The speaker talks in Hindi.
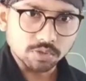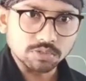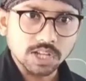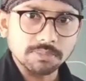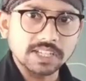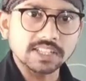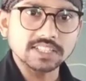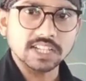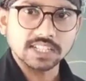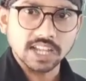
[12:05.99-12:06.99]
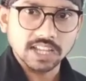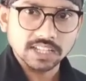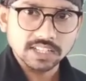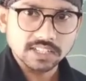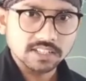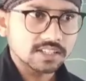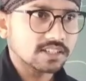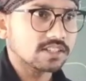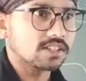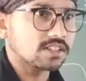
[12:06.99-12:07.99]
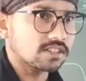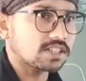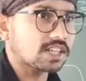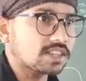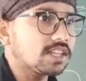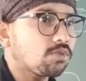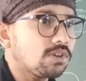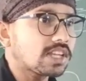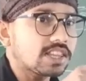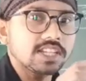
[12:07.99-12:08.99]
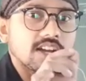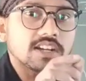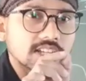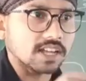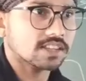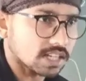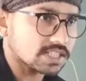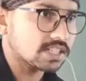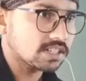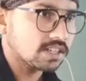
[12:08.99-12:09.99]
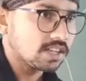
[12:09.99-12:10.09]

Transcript: दुनिया में कितनी संख्या है कितनी कुल कितनी अंक है दस